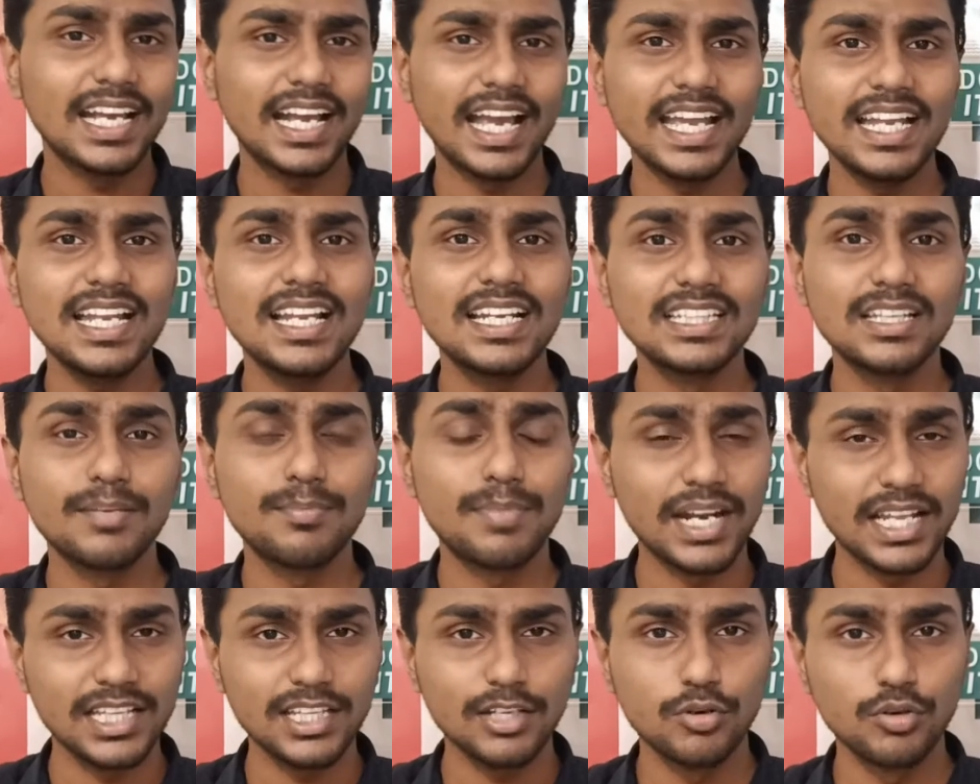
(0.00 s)
தன் கையில்
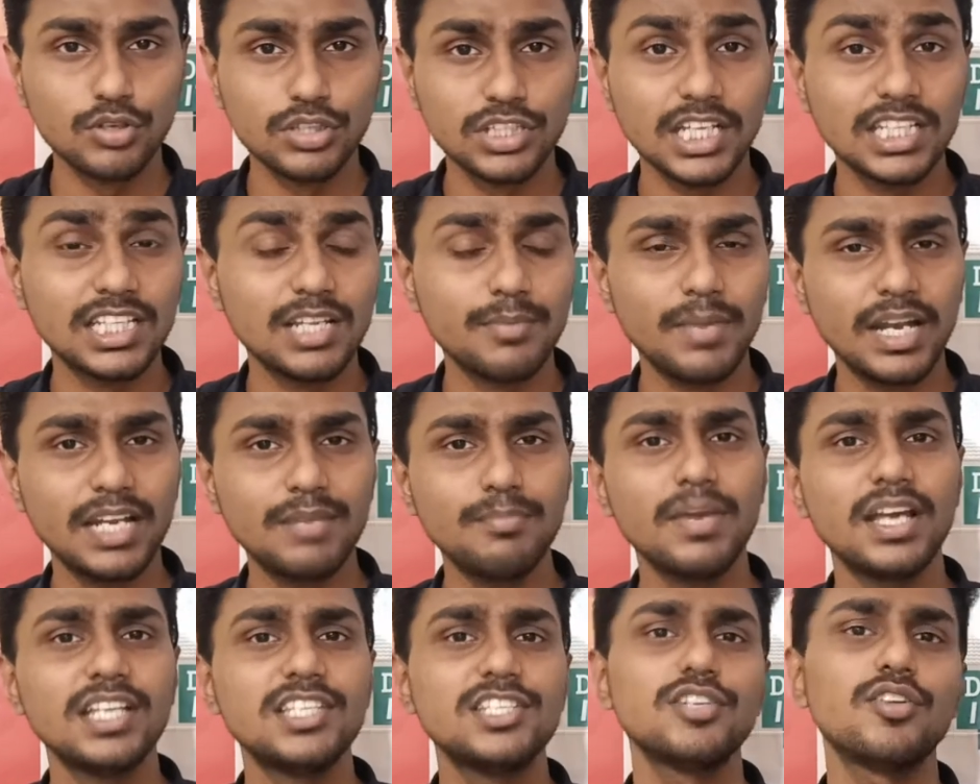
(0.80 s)
இருந்த பணத்தை கொடுத்து அந்த
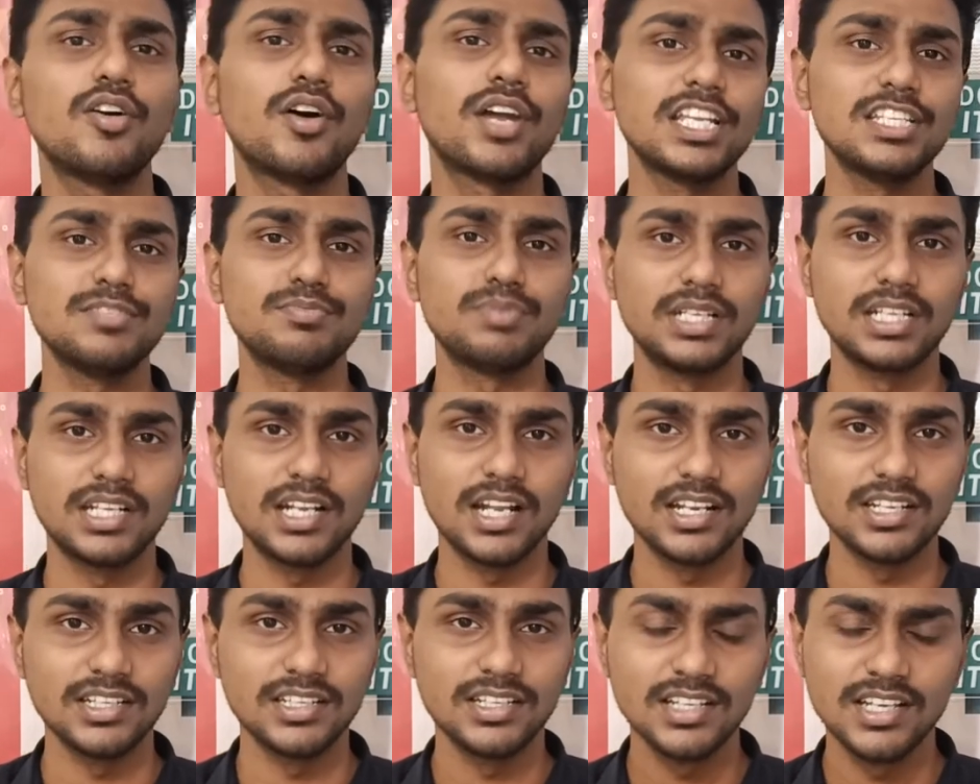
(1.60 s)
பெட் மேட்சையும் அரேஞ்ச்
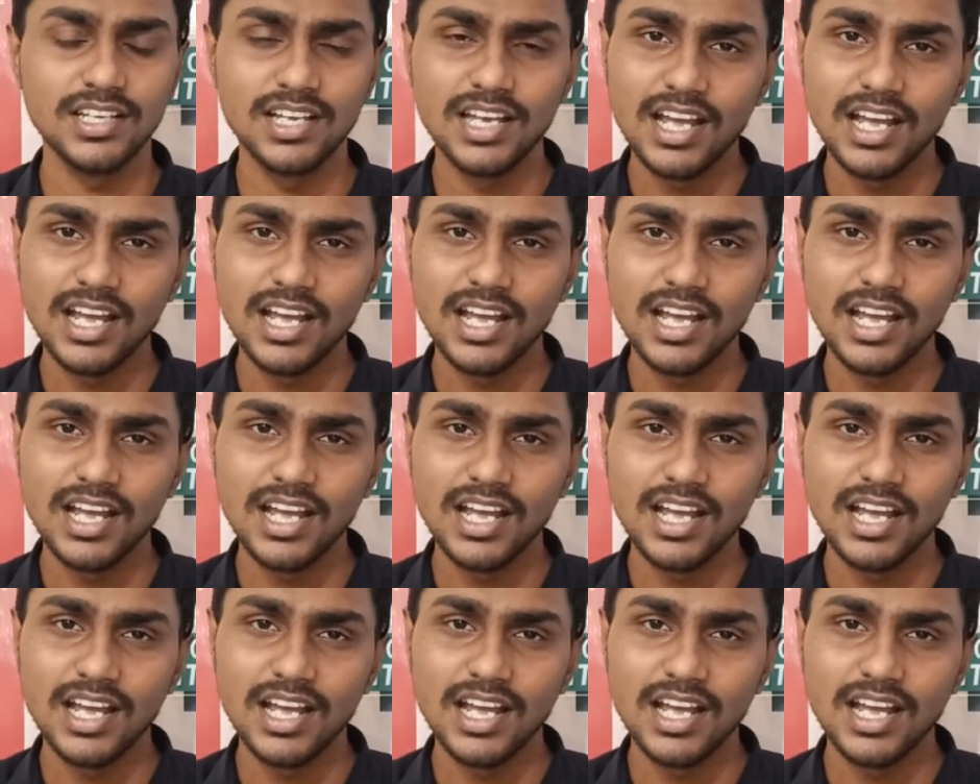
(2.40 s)
பண்ணுறாரு